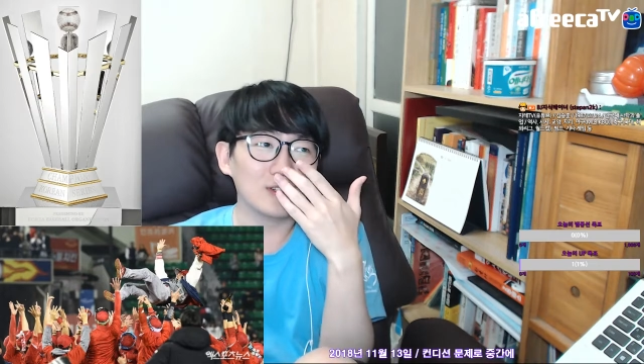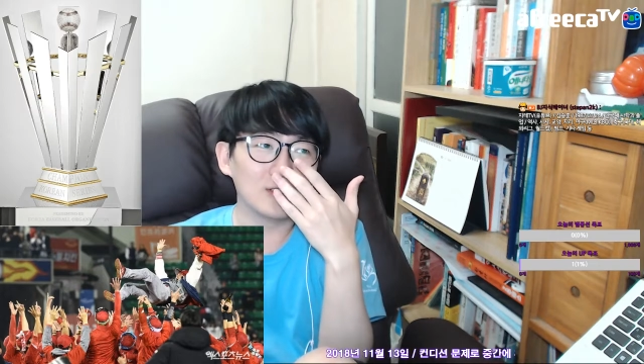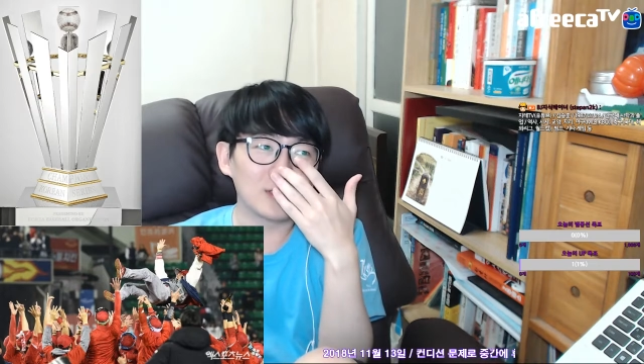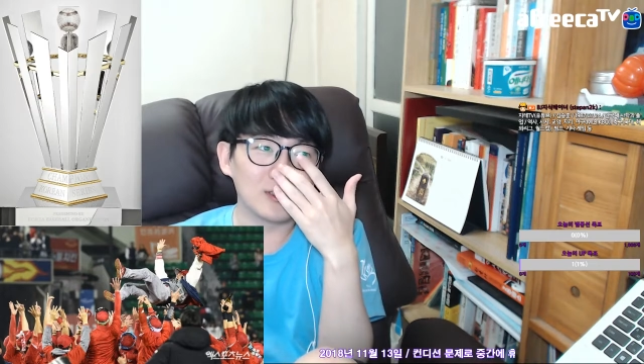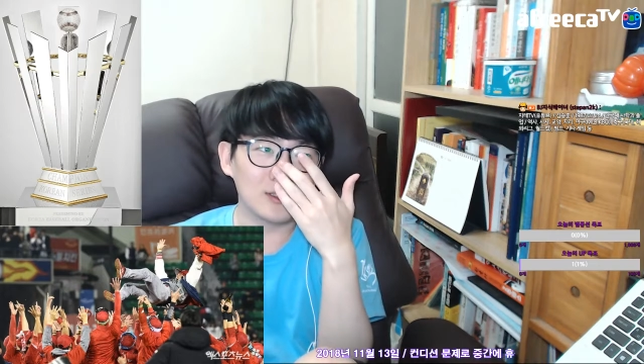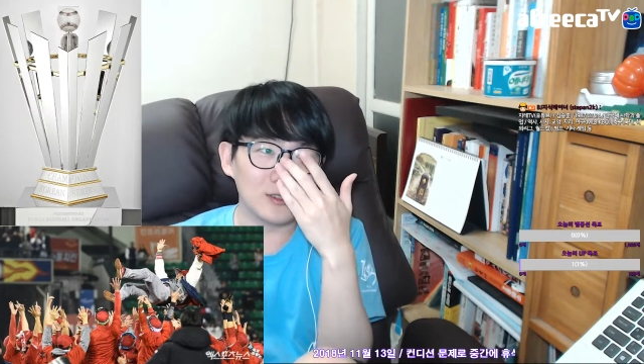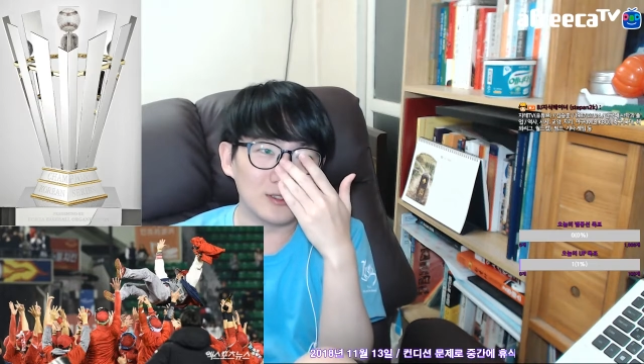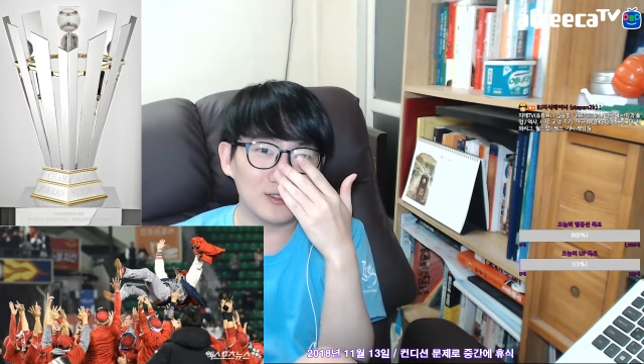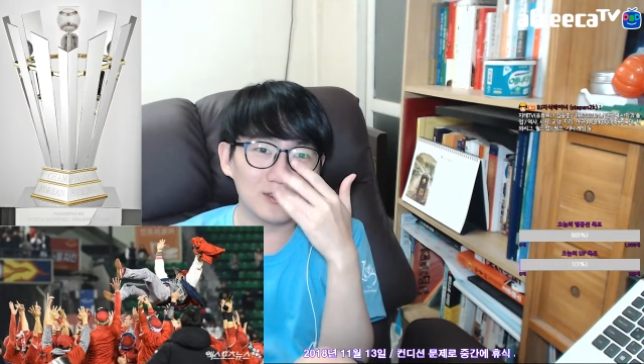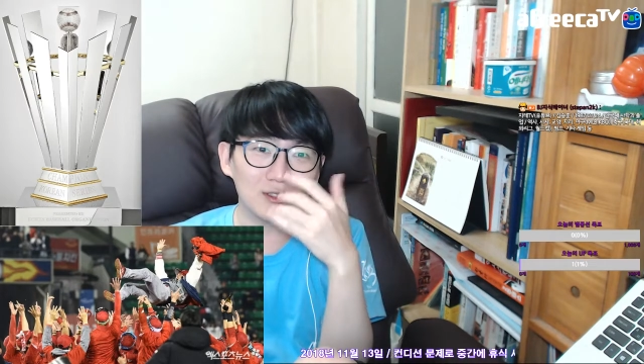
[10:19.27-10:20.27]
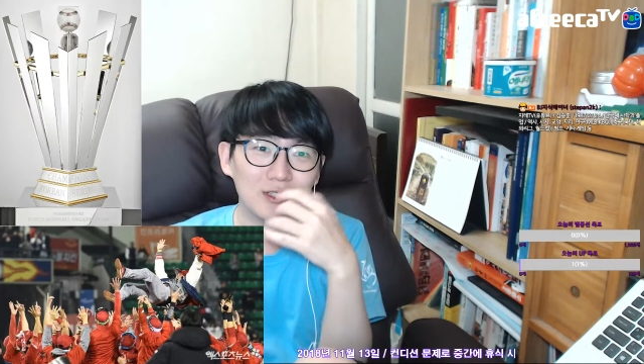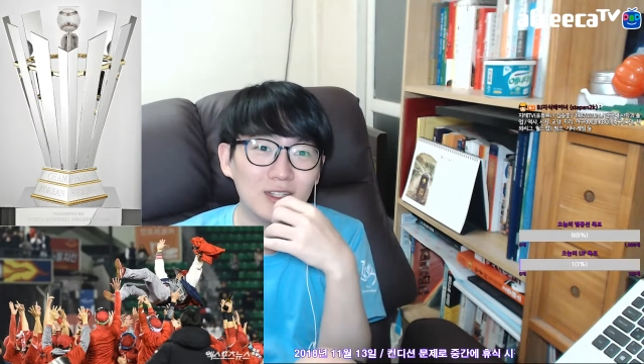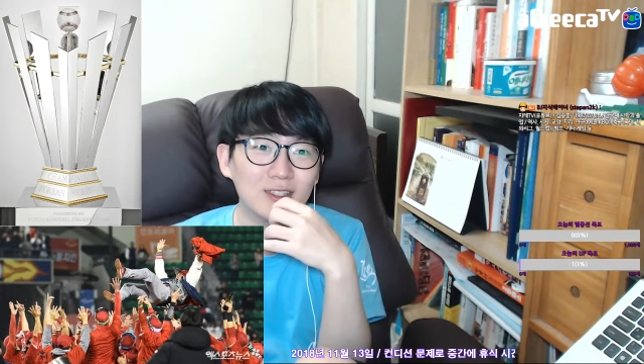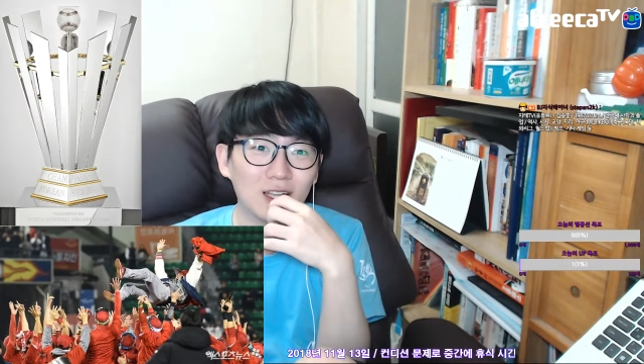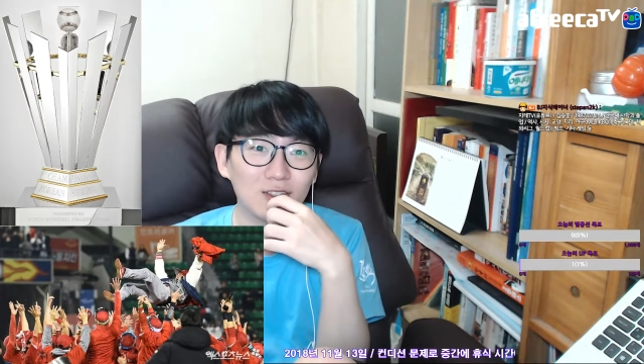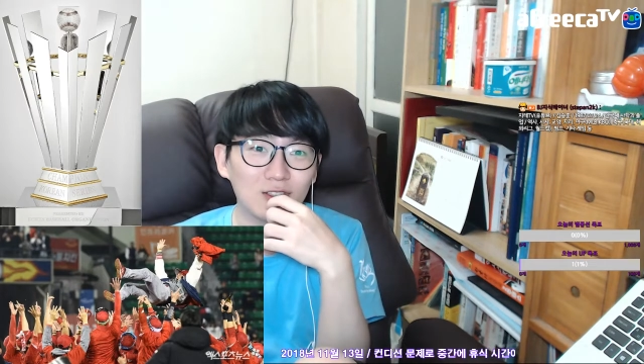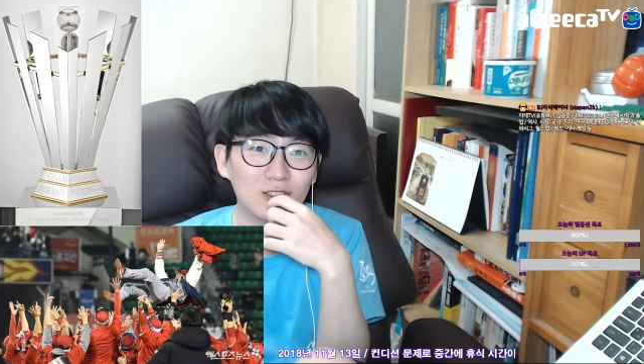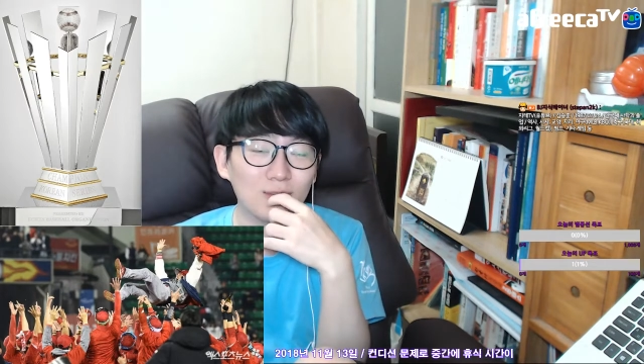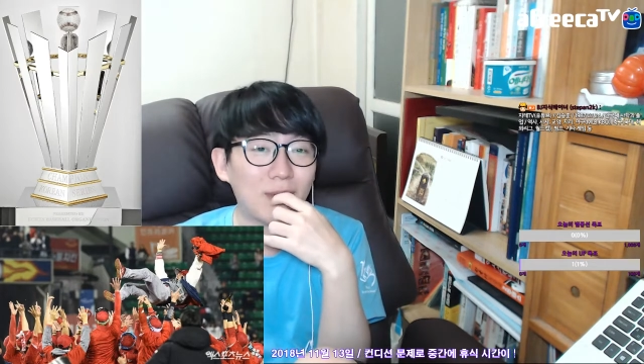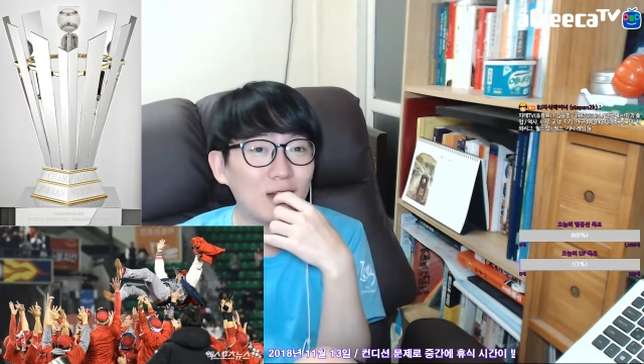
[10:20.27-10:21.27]
그
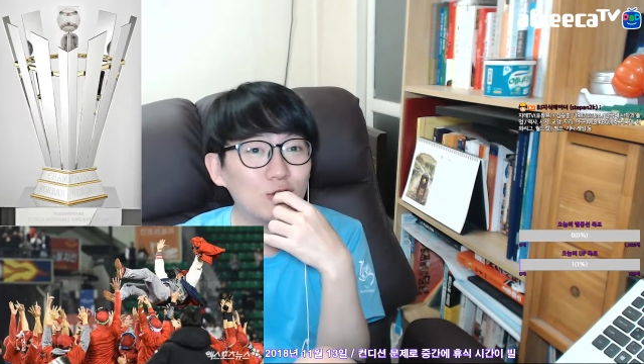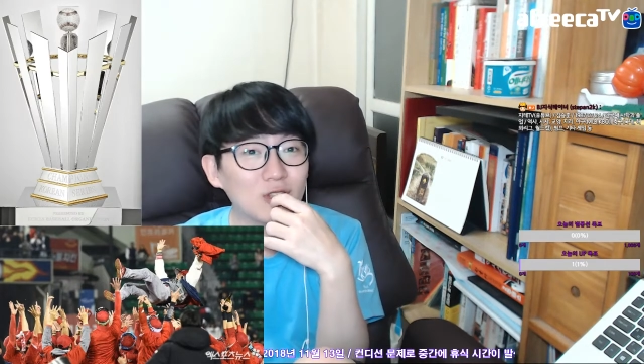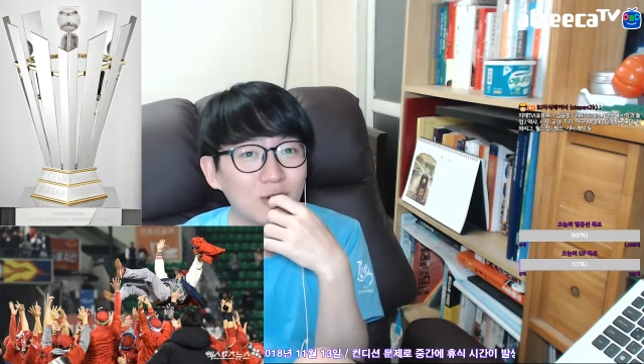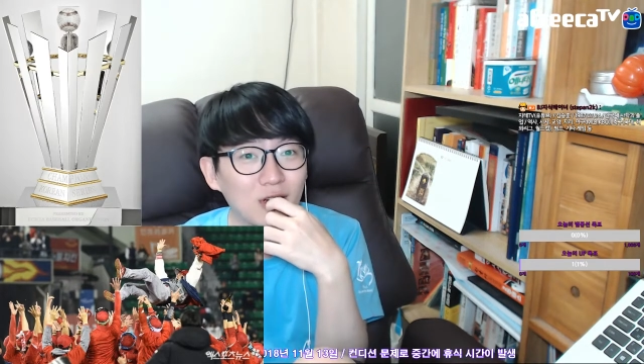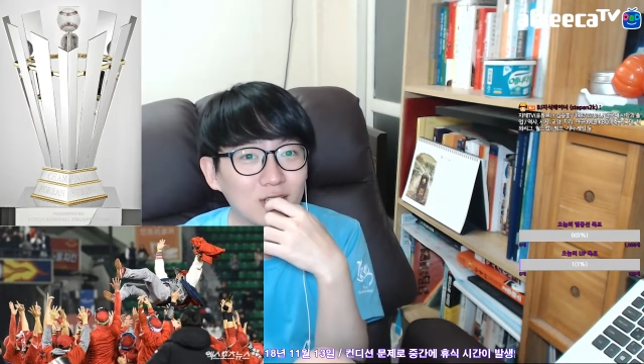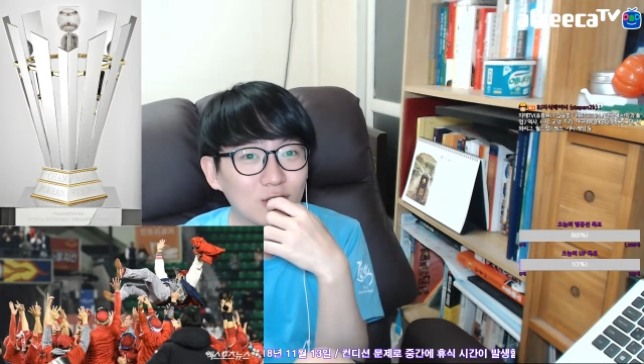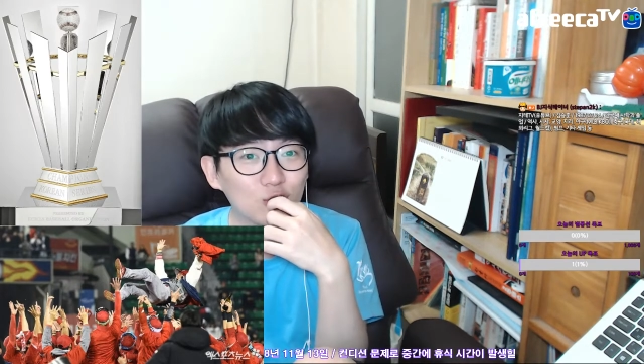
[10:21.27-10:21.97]
1차전에서 만루 상황에서